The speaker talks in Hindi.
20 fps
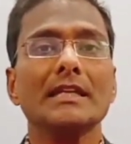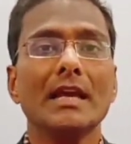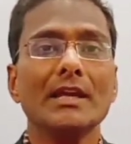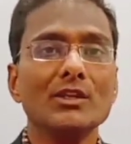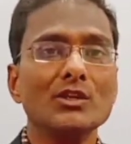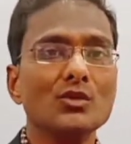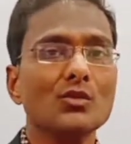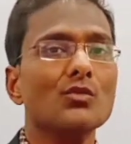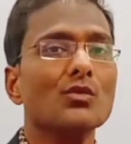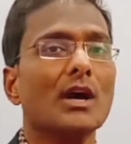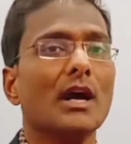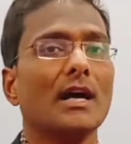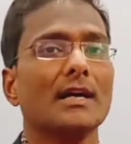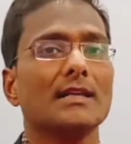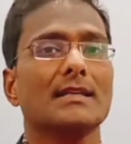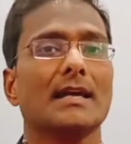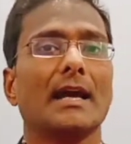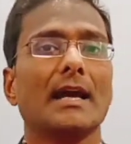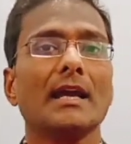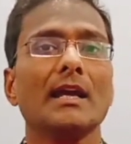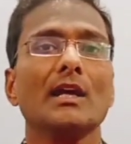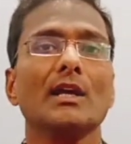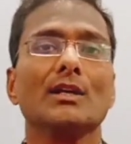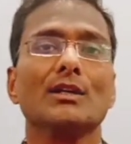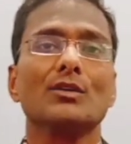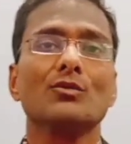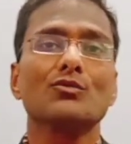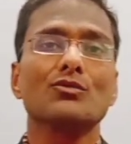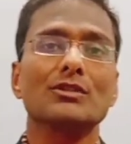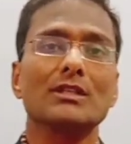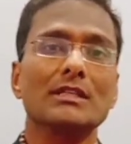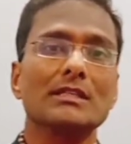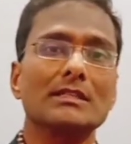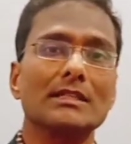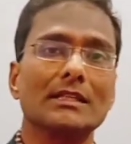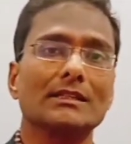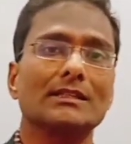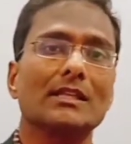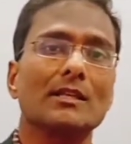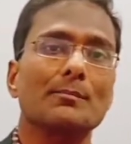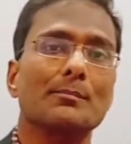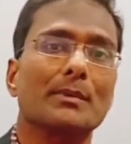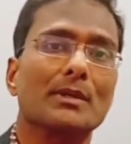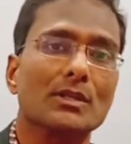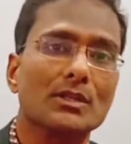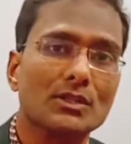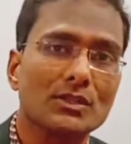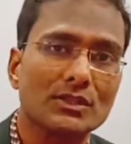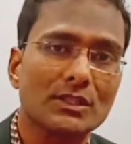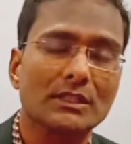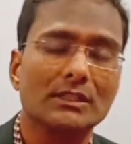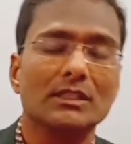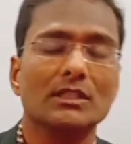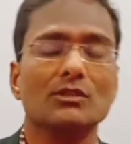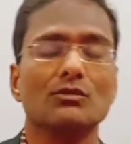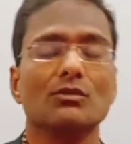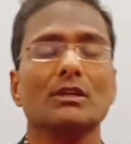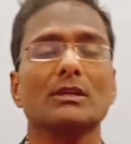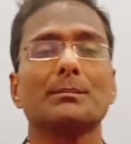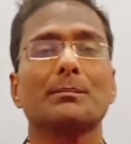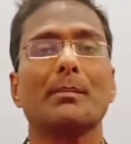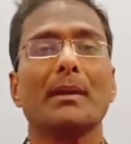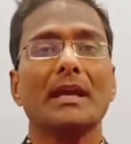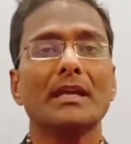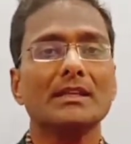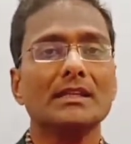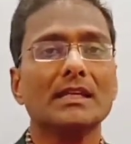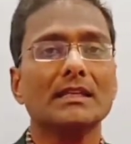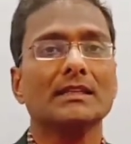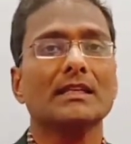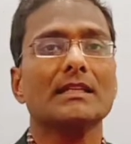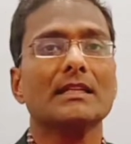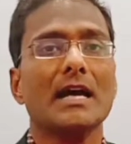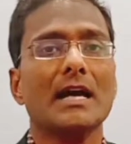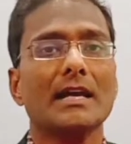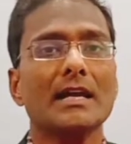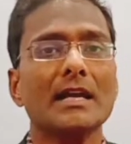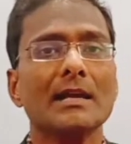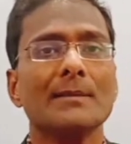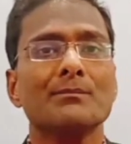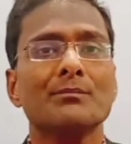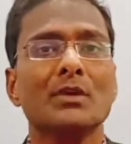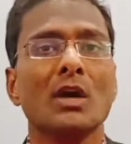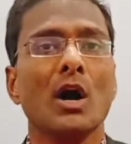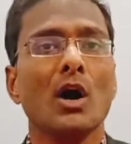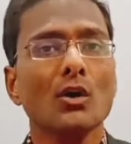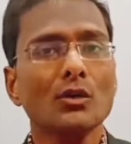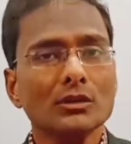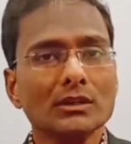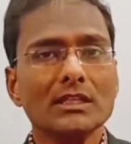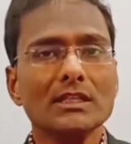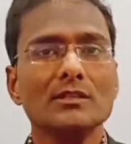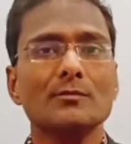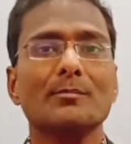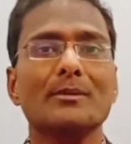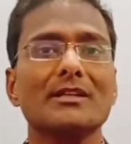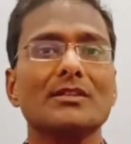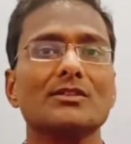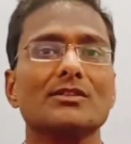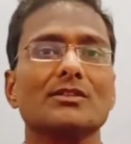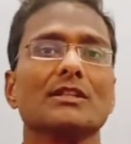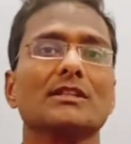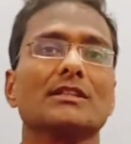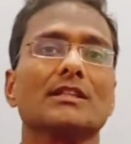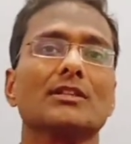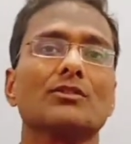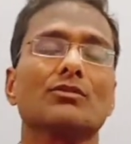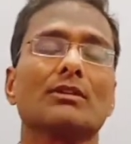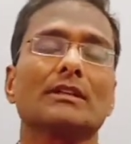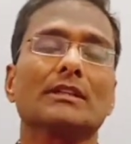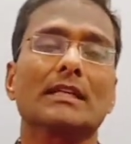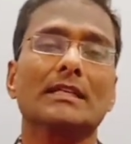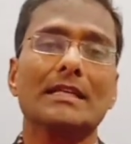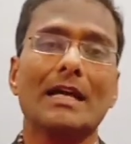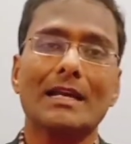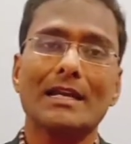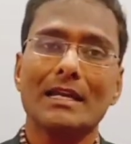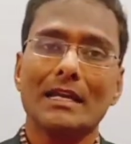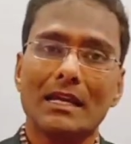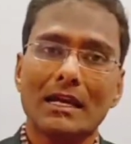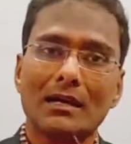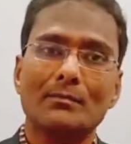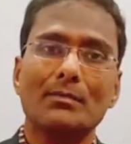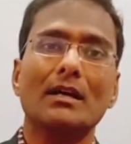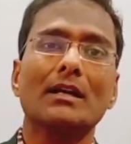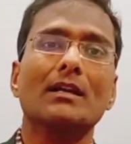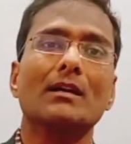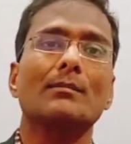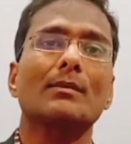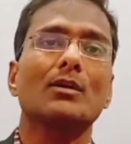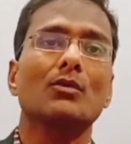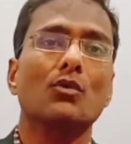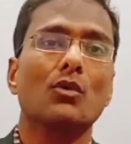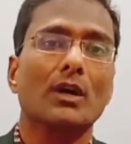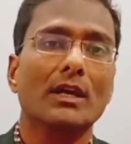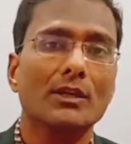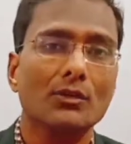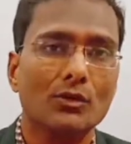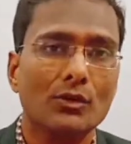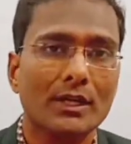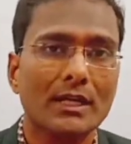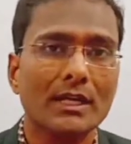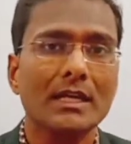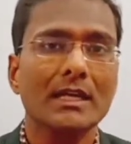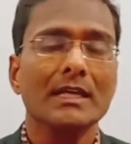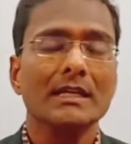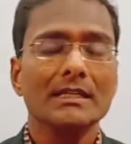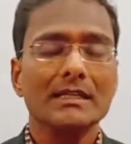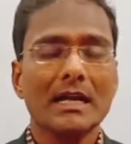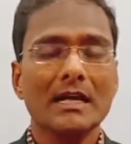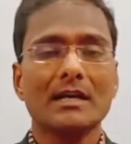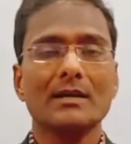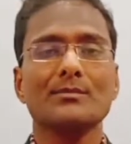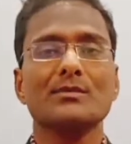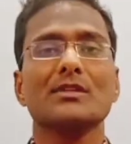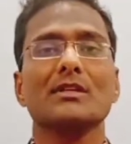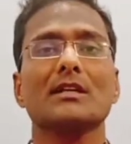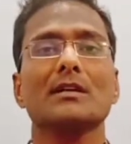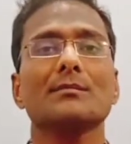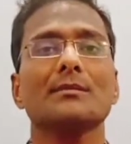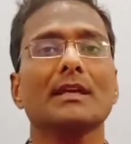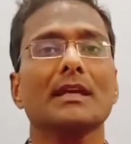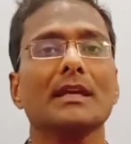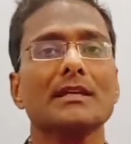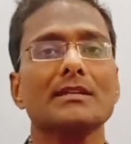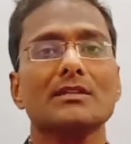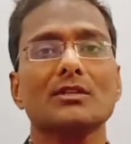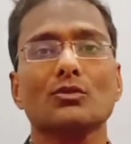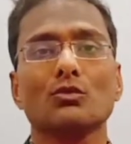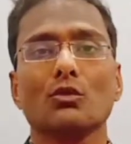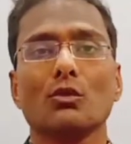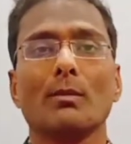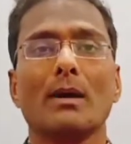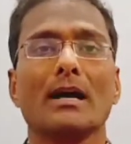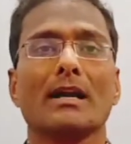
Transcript: या यूं कहा जाए कि उसके 70 प्रतिशत की जो है बेहतर तैयारी और 30 प्रतिशत की जो है तैयारी लगभग लगभग हो गई होगी या कम से कम एक से दो